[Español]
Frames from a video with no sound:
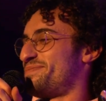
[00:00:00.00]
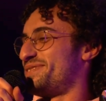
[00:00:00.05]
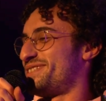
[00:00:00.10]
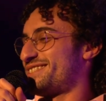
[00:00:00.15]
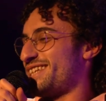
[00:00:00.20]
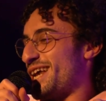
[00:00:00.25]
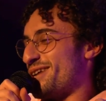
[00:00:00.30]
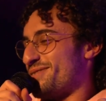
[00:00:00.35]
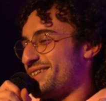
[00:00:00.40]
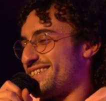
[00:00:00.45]
Pues
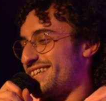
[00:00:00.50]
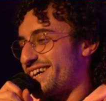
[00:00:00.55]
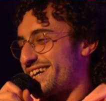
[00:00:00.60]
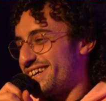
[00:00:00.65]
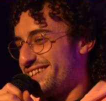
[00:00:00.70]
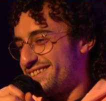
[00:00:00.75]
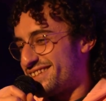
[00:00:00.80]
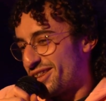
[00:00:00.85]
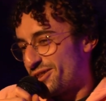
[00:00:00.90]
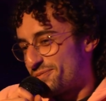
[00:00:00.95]
tal vez la
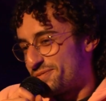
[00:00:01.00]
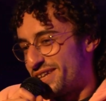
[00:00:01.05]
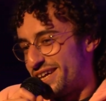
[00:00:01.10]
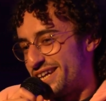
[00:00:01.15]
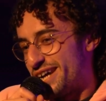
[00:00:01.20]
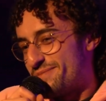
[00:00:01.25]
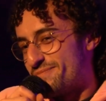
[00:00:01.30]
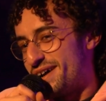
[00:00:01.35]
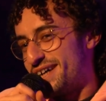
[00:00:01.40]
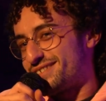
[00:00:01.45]
gente
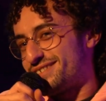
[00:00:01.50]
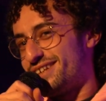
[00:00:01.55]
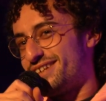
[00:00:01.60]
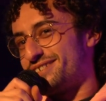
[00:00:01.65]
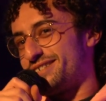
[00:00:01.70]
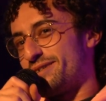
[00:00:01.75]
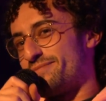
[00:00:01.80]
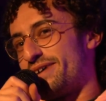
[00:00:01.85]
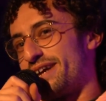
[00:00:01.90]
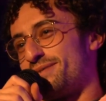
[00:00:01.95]
adoptaría más si
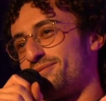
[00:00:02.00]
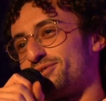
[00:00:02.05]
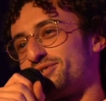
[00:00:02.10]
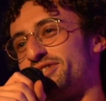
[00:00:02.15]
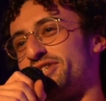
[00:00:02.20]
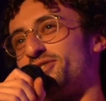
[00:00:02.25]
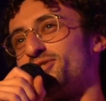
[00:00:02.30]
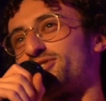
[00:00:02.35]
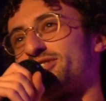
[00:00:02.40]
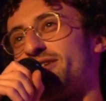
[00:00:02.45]
les llamáramos
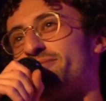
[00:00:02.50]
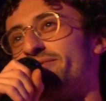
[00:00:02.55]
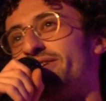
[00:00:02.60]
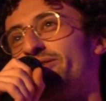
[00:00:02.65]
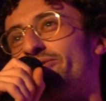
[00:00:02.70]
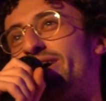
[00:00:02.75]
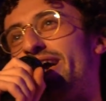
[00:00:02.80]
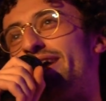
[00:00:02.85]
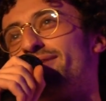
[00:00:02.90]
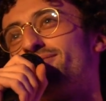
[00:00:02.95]
niños
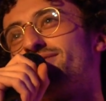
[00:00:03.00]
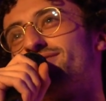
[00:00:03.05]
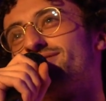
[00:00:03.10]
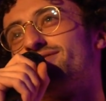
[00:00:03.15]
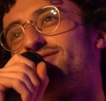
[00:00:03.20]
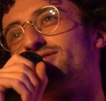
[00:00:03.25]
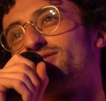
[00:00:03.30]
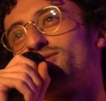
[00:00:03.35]
seminuevos. ¿no?